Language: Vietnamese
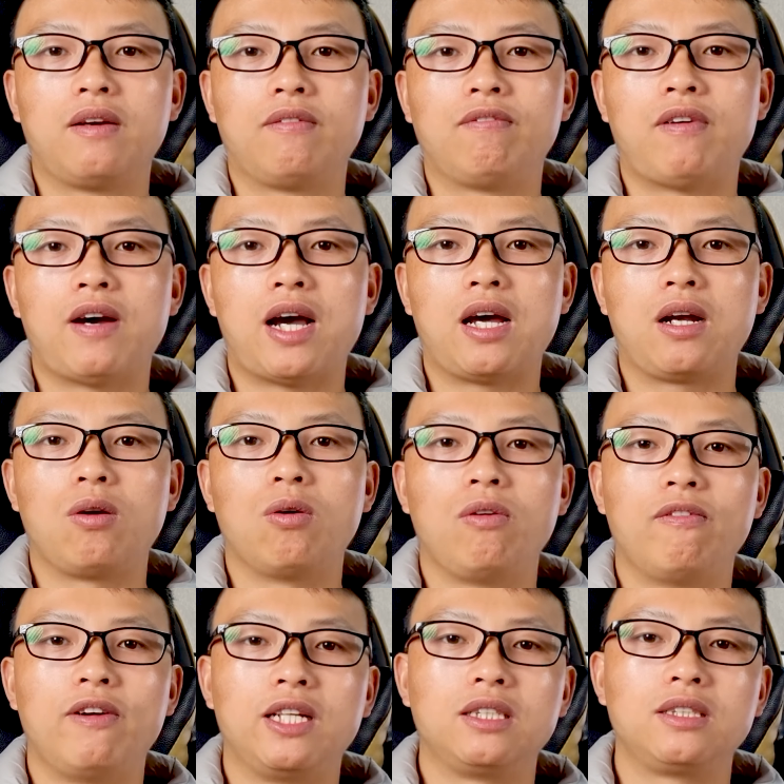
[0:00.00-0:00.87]
Và
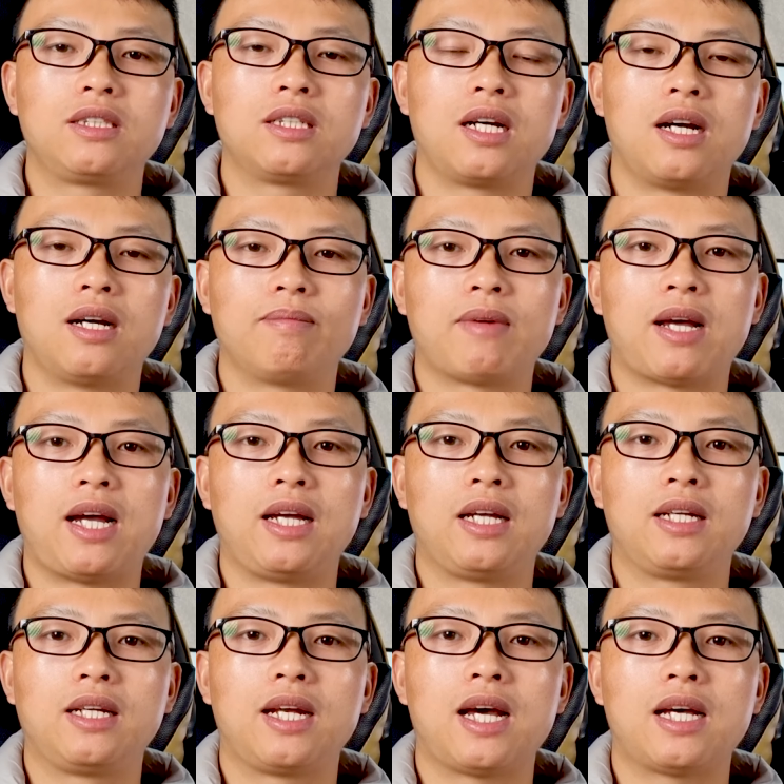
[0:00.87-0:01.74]
đối với những trường hợp
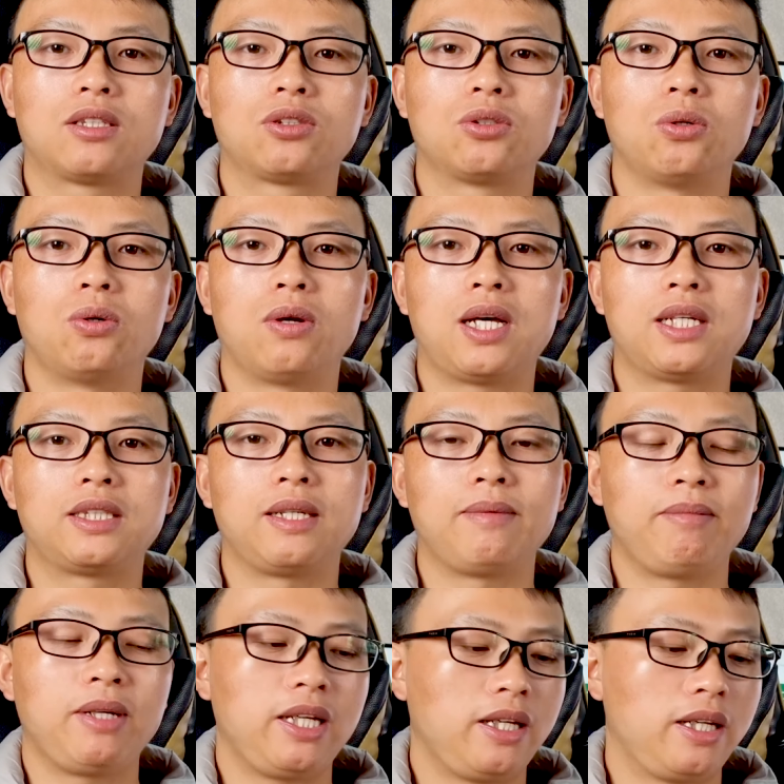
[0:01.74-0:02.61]
này, đa số là sẽ
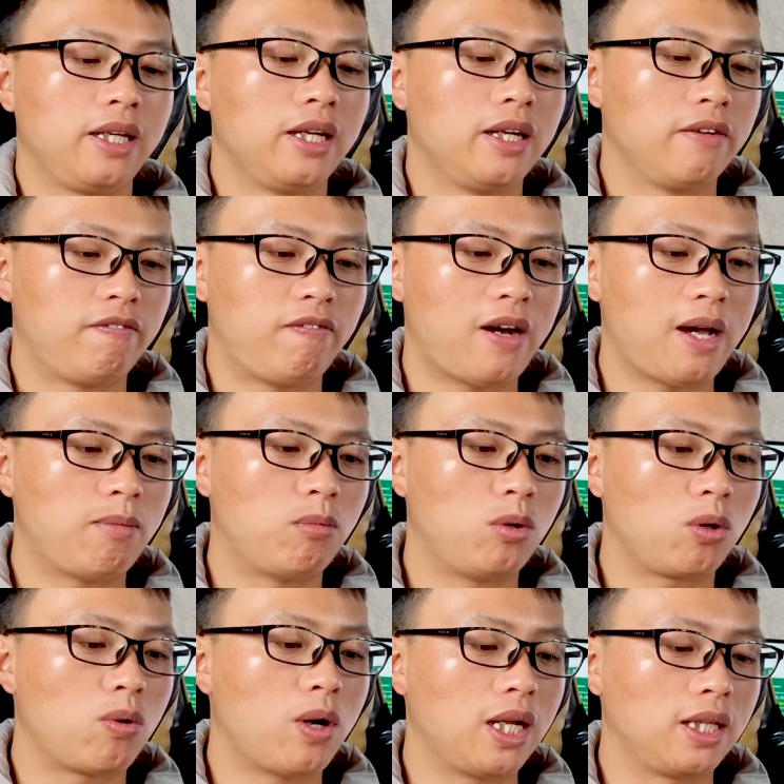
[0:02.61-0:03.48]
bị phạt
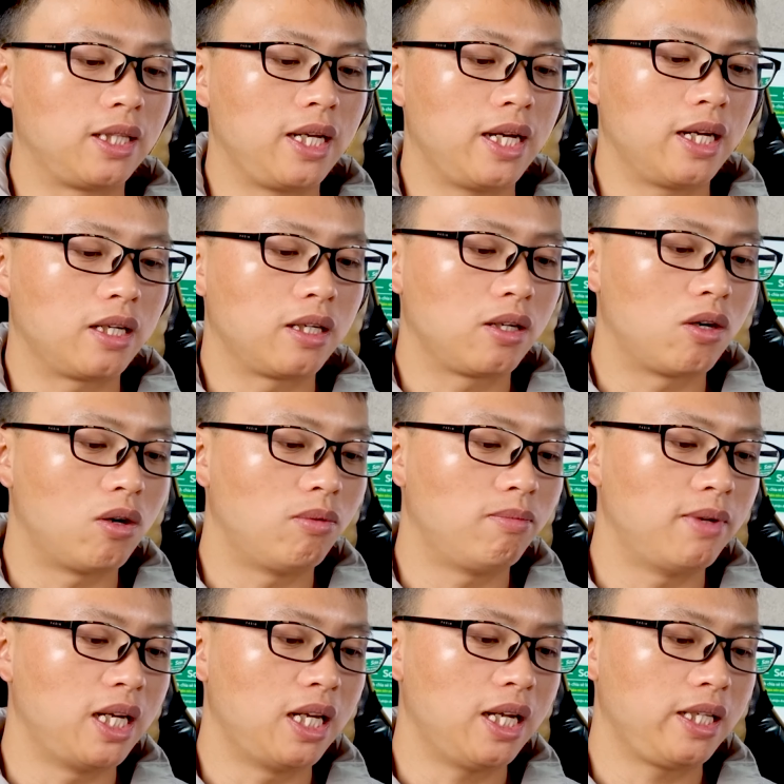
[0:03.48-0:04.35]
một khoản tiền
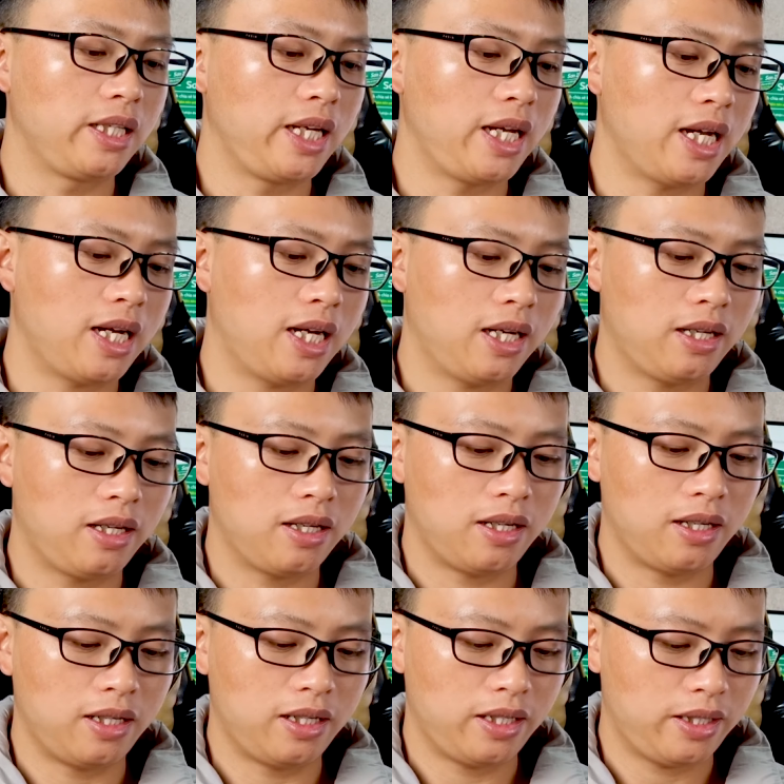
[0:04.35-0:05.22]
không mấy là nhẹ
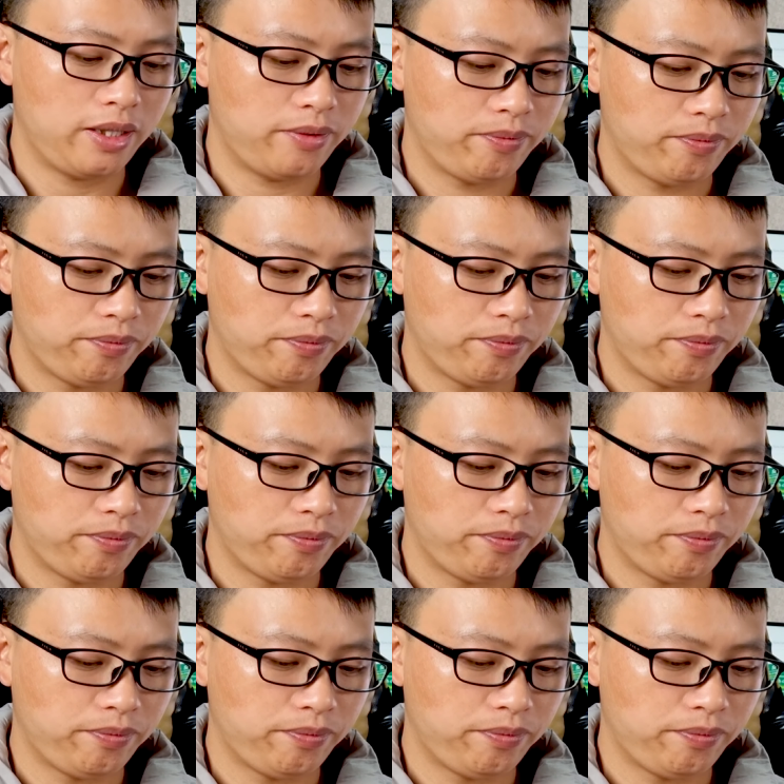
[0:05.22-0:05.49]
đó.